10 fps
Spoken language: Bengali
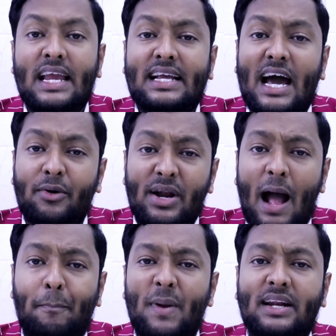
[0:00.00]
কি কারণে
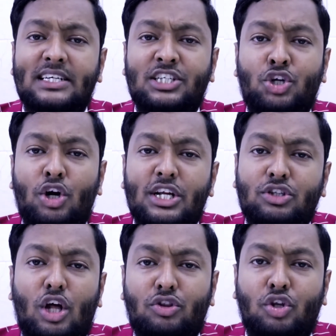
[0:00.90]
আপনার কাছে সঠিক
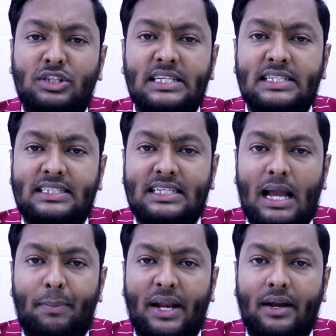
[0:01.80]
তথ্য তিনি দিতে
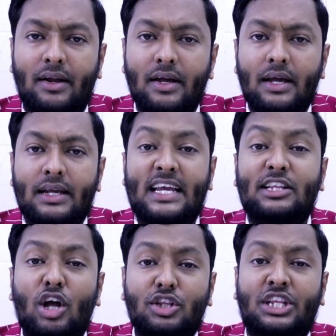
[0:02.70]
যাবেন কি
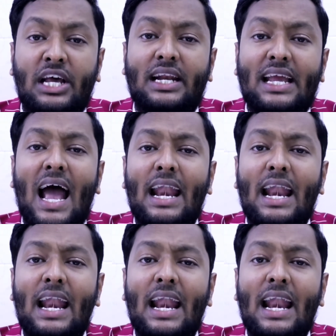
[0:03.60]
তথ্যের